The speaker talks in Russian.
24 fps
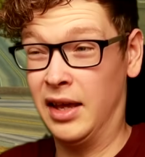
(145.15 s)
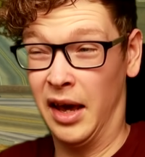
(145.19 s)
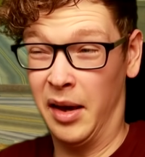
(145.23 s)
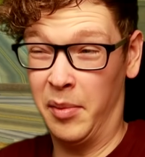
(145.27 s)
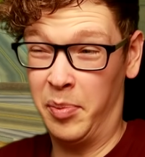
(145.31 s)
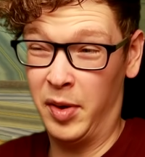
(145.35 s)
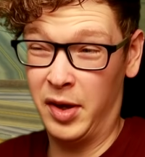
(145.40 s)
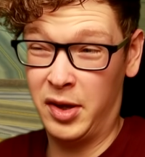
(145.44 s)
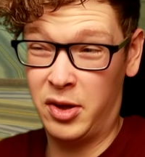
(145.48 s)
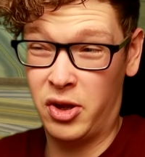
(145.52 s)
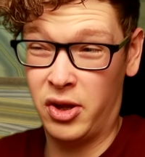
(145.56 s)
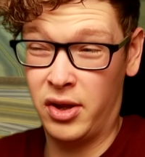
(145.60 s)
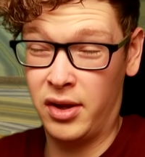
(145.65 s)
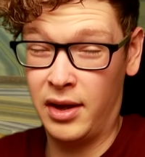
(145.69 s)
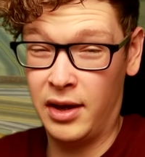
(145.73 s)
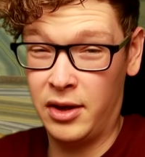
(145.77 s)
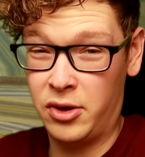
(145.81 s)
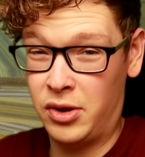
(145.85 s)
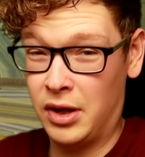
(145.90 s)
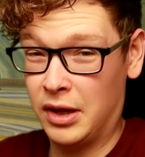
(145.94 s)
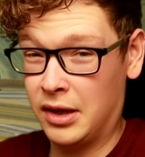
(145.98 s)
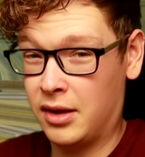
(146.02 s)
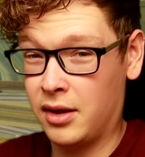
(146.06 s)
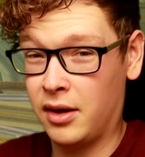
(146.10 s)
Не, опять же, я,
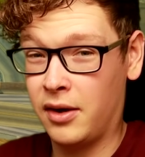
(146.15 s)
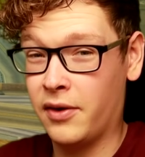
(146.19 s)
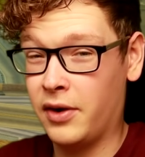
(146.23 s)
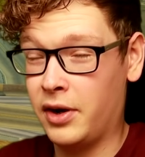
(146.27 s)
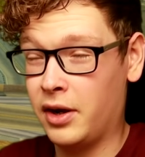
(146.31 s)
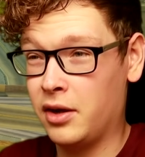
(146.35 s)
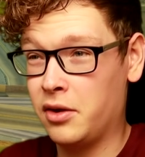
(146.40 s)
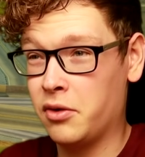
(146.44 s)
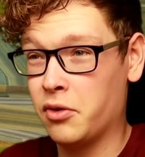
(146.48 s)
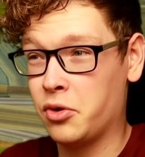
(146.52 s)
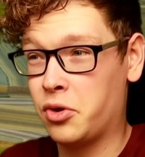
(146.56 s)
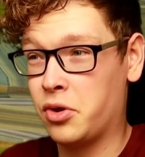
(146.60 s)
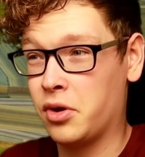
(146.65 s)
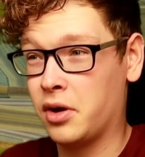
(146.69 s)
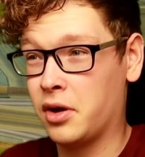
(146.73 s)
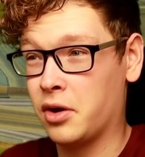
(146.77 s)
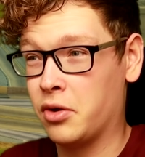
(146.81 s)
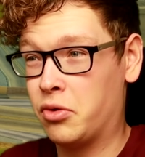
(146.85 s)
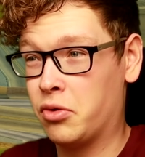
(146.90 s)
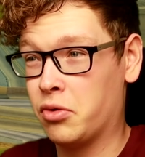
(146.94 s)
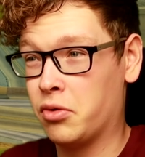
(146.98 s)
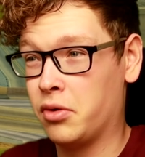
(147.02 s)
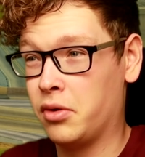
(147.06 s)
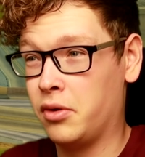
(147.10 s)
честно говоря, не очень
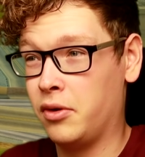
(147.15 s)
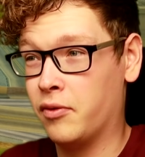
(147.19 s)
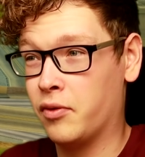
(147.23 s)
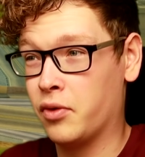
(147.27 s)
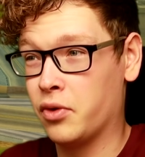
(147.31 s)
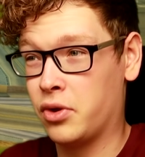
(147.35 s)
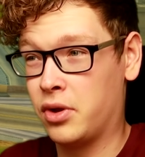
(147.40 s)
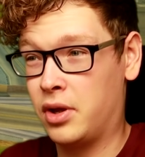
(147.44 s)
хочу его